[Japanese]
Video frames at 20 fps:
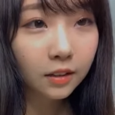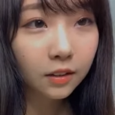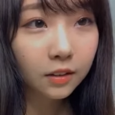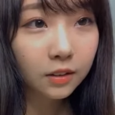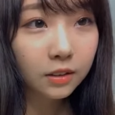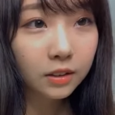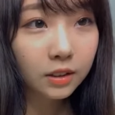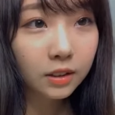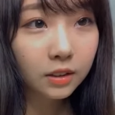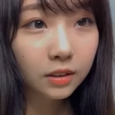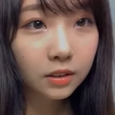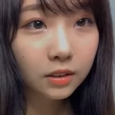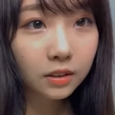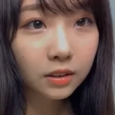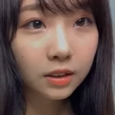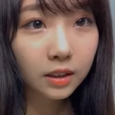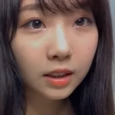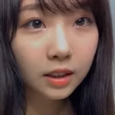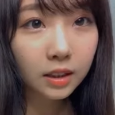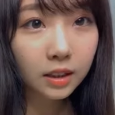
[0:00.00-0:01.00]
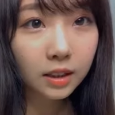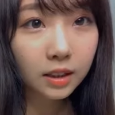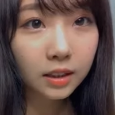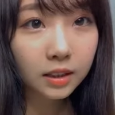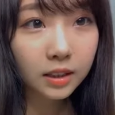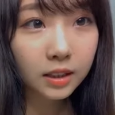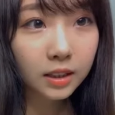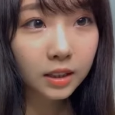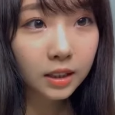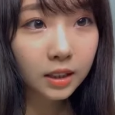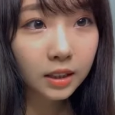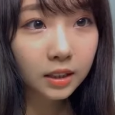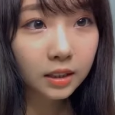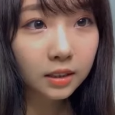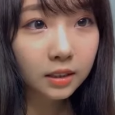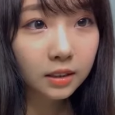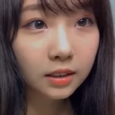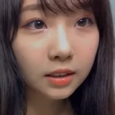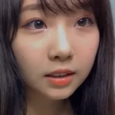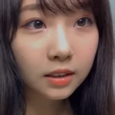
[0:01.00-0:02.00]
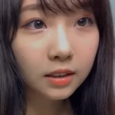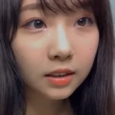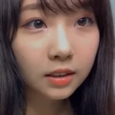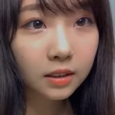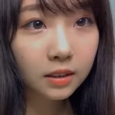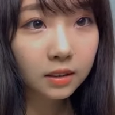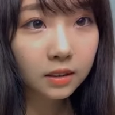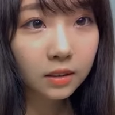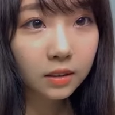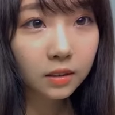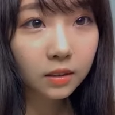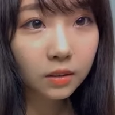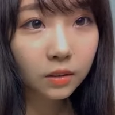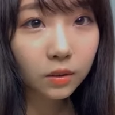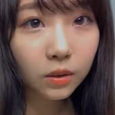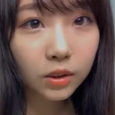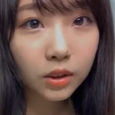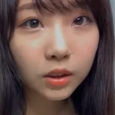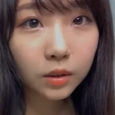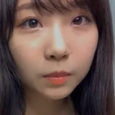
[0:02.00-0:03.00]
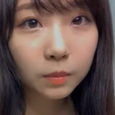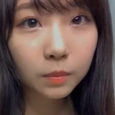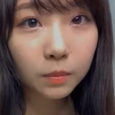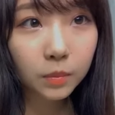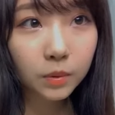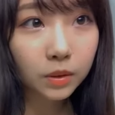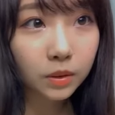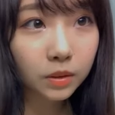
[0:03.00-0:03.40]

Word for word: と17時50分